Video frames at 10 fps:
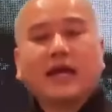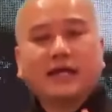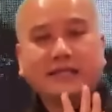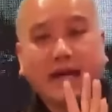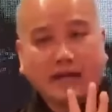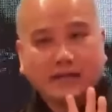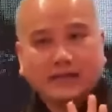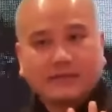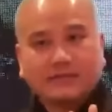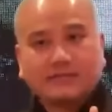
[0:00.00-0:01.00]
Nhẫn
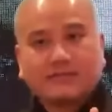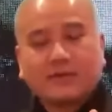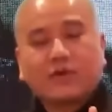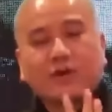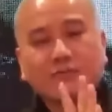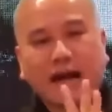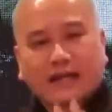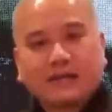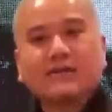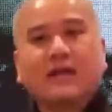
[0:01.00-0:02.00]
á, nó có
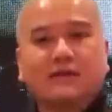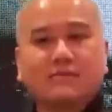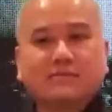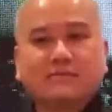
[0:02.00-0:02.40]
3 thứ nhẫn: